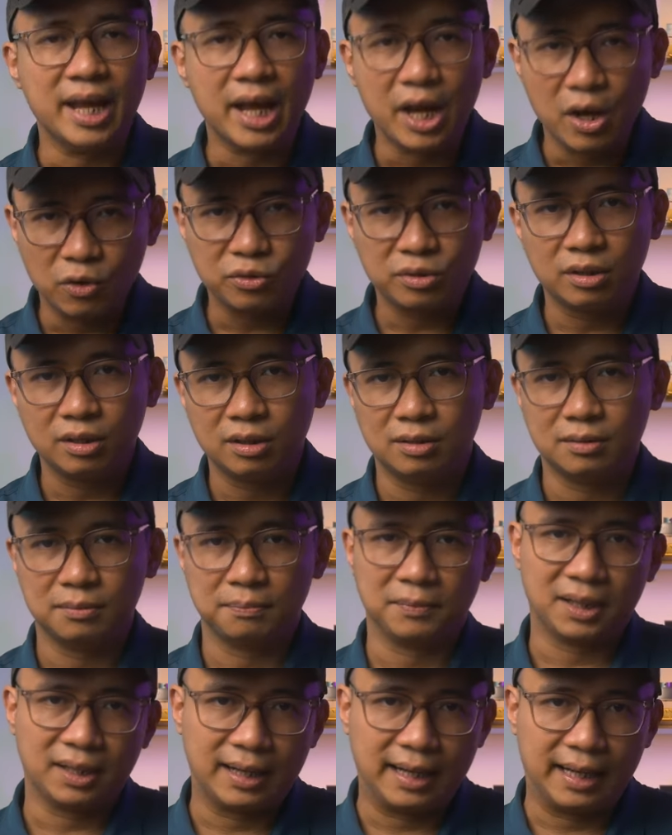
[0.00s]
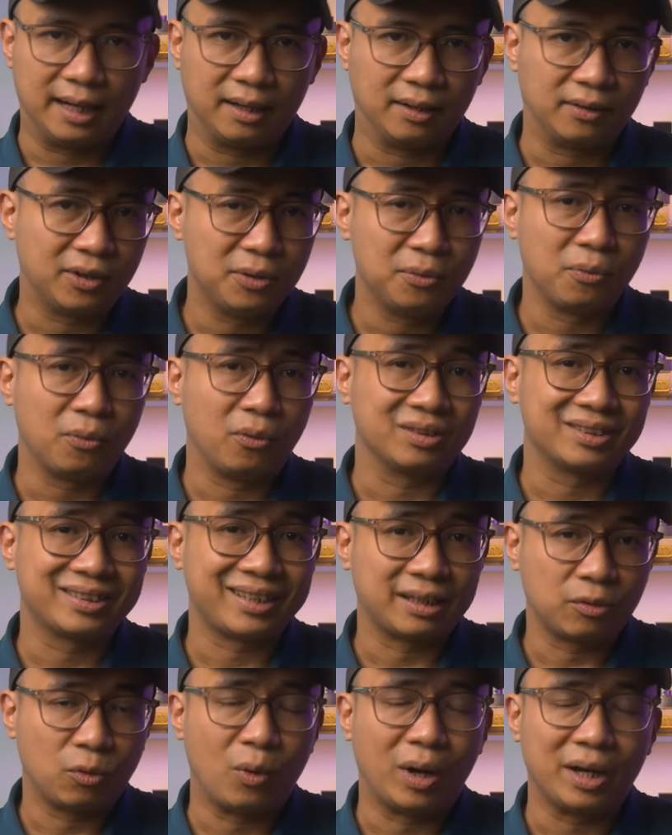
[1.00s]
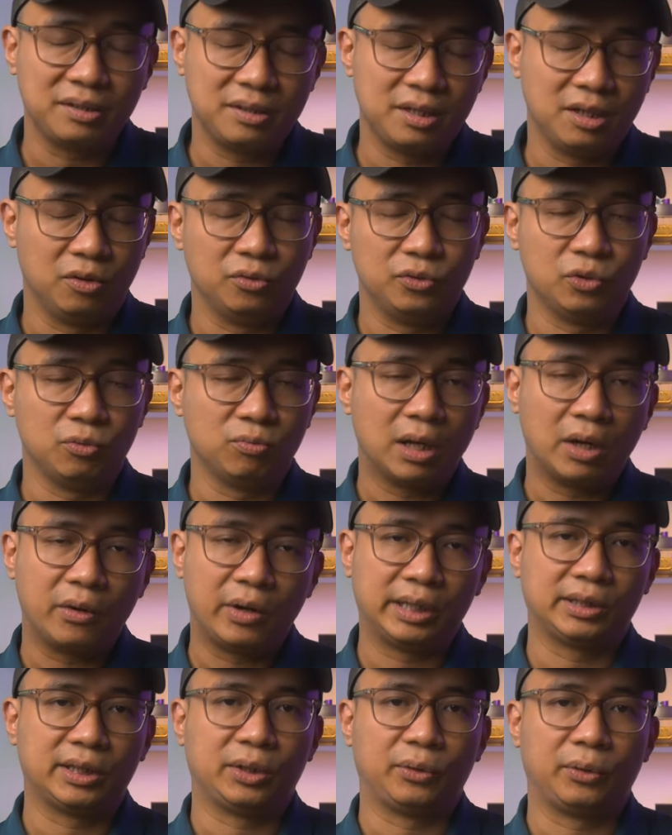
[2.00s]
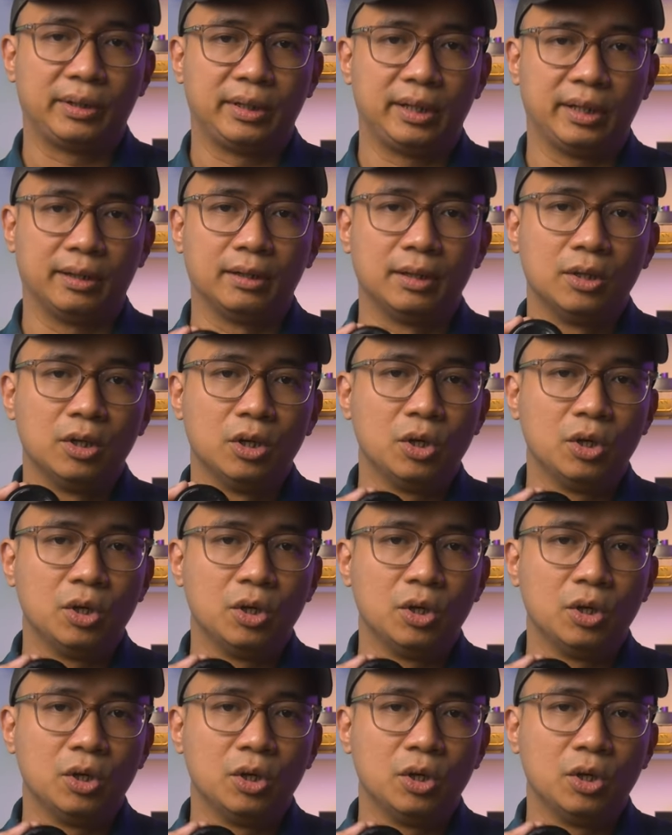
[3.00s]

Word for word: Nếu như mà hàng nó không có sẵn quá nhiều, chúng ta hoàn toàn có thể